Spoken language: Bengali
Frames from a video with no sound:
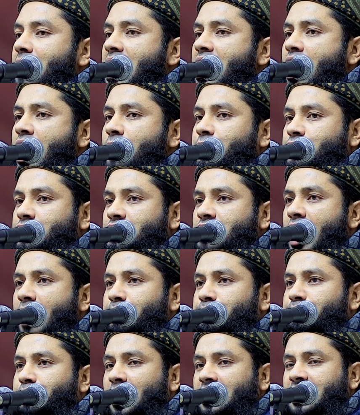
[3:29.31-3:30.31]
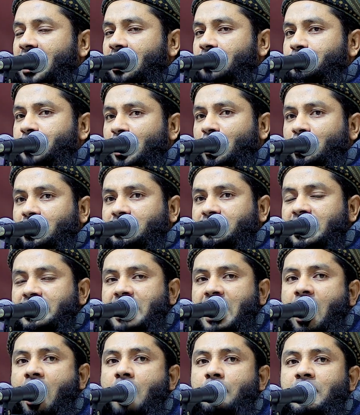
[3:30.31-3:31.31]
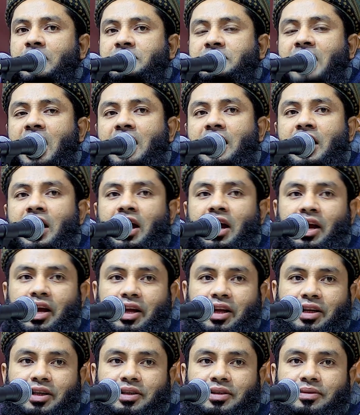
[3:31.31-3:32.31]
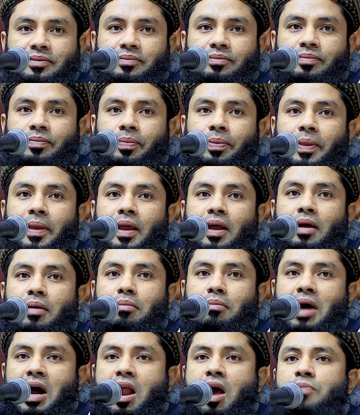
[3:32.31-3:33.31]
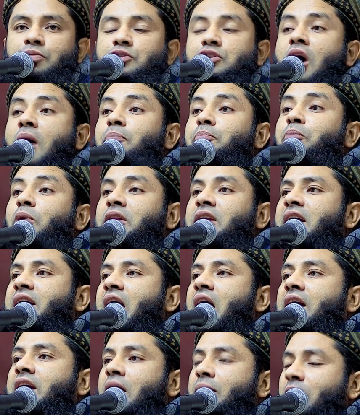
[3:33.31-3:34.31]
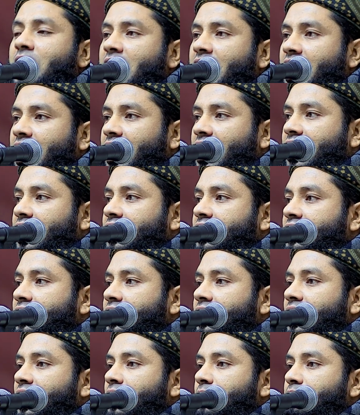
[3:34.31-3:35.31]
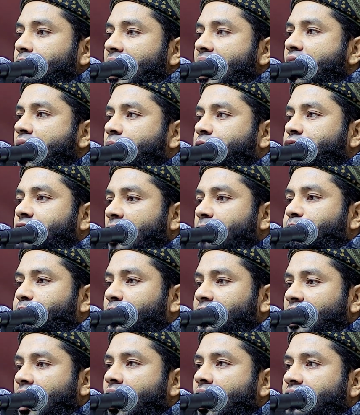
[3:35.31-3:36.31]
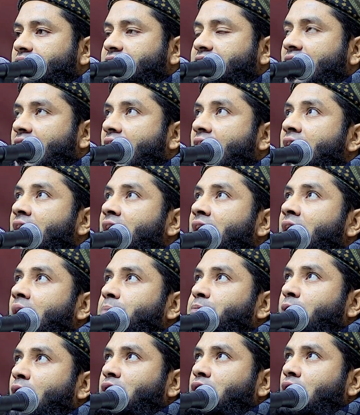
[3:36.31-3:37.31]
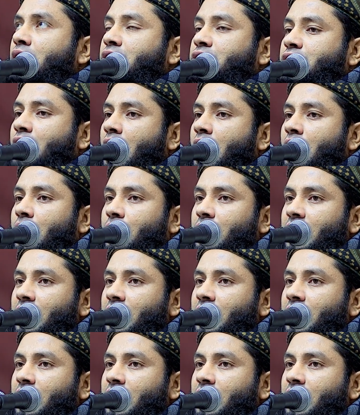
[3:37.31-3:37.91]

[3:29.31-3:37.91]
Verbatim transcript: মানব সভ্যতার বিরুদ্ধে তারা অবস্থান নেয় মানব সভ্যতা কাকে বলে মানব সভ্যতা হচ্ছে আল্লাহ প্রদত্ত